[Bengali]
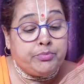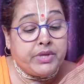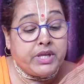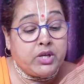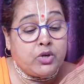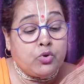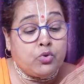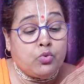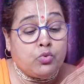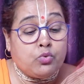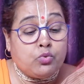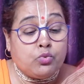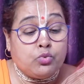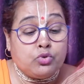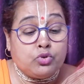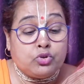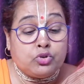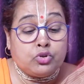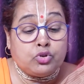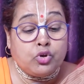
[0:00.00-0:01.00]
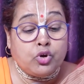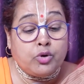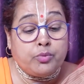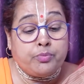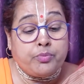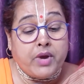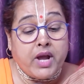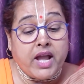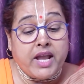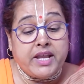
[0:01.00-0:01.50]
পিউ উত্তর
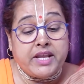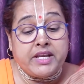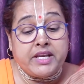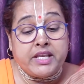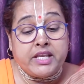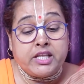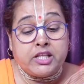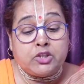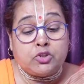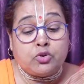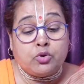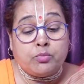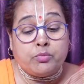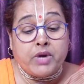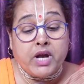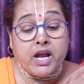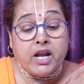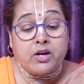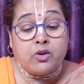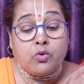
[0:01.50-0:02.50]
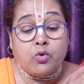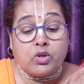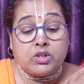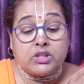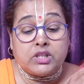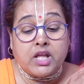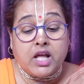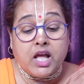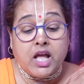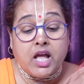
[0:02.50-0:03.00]
পাইনি তোমার
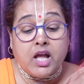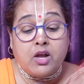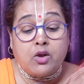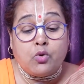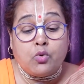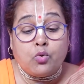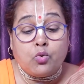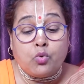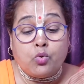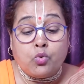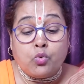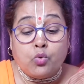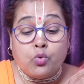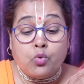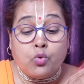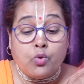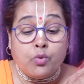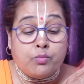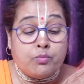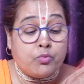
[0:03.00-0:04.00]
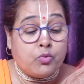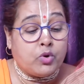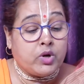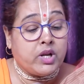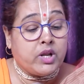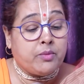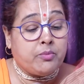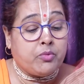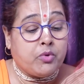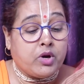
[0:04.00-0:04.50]
কথা খুব
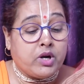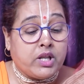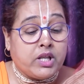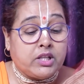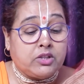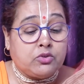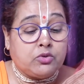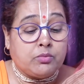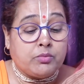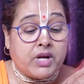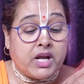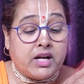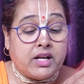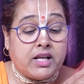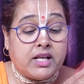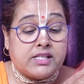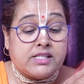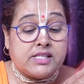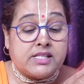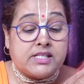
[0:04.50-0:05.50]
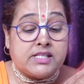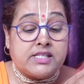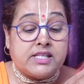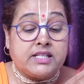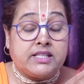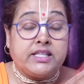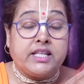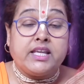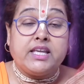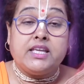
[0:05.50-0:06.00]
মনে পড়ে তোমার কাছে
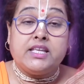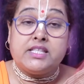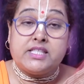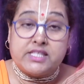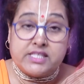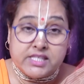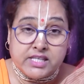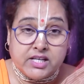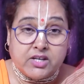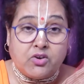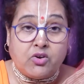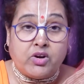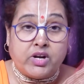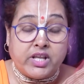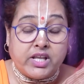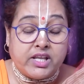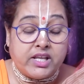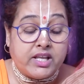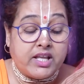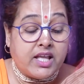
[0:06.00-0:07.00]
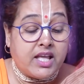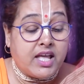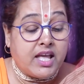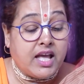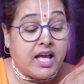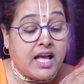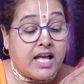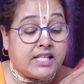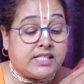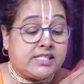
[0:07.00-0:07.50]
যেতে ইচ্ছে করে
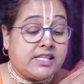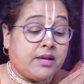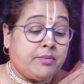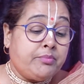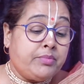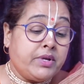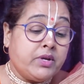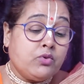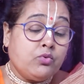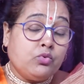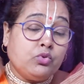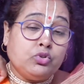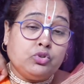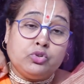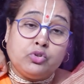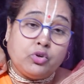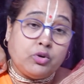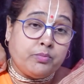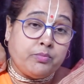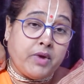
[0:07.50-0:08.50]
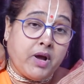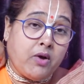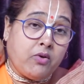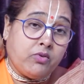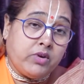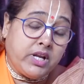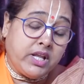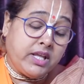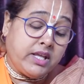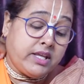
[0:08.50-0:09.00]
আচ্ছা পিউ উত্তর
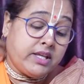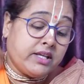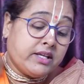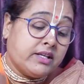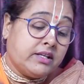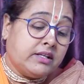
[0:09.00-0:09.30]
পাওনি